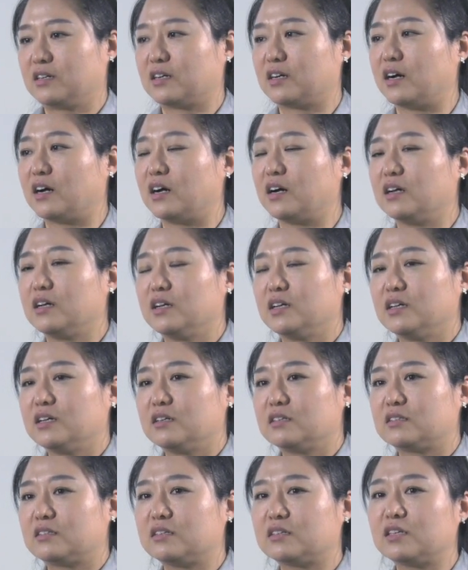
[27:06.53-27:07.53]
그러니까
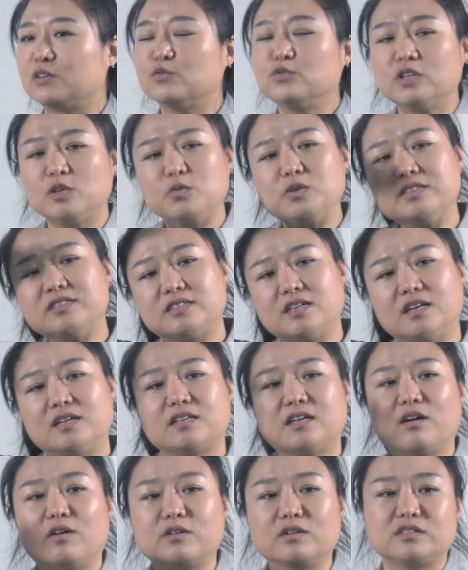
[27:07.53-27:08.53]
특히 우리
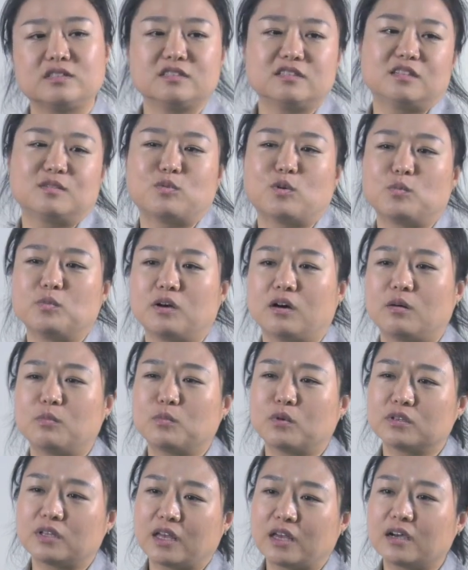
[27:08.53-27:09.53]
윗세대 어르신들 보면
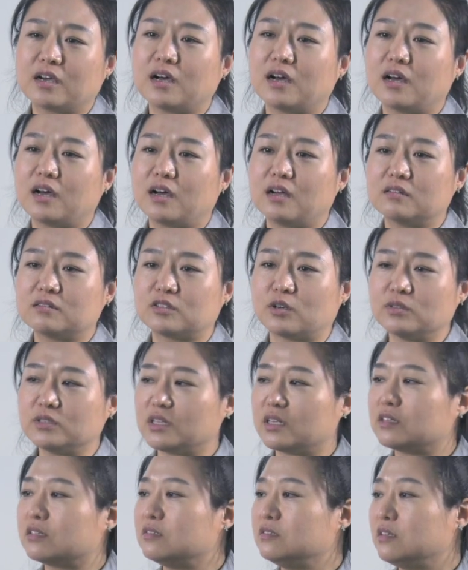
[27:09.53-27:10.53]
뭐 내가
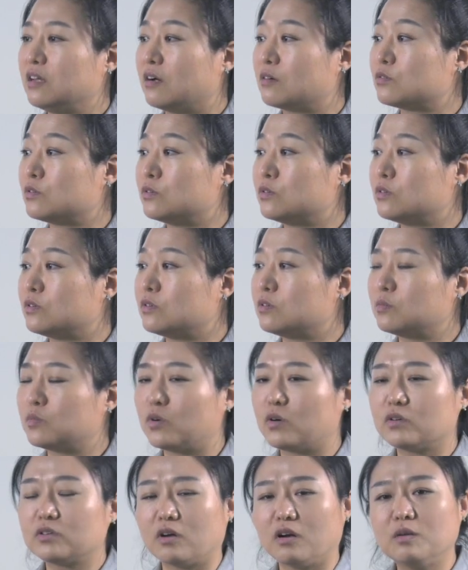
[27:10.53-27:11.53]
전쟁 끝나고
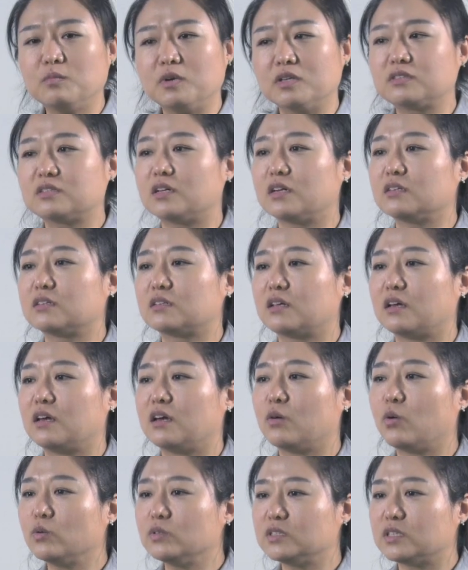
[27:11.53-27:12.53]
뭐 열 몇 살
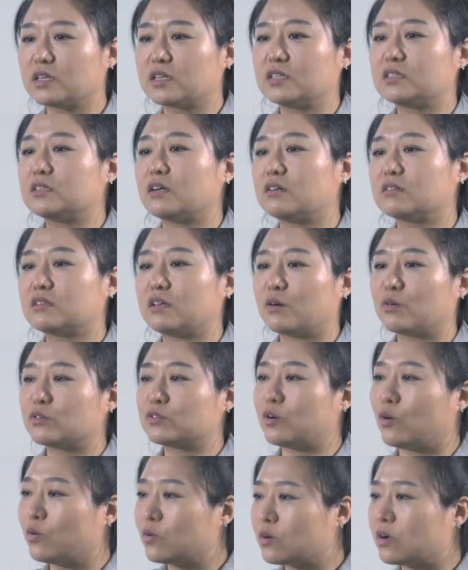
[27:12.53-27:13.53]
때 혼자 기차를 타고
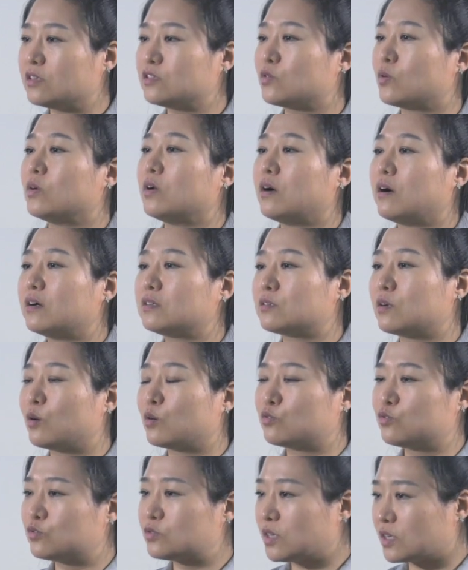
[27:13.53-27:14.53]
서울까지
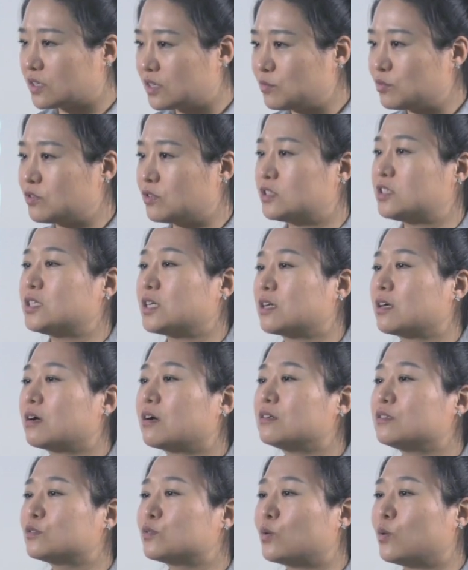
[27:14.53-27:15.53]
올라와서 굿 닦기부터
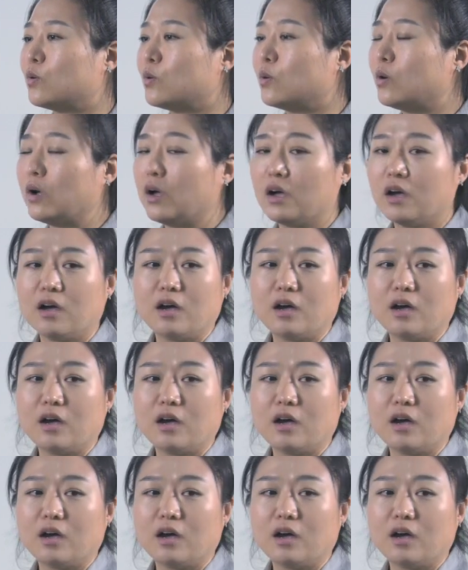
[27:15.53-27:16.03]
시작해가지고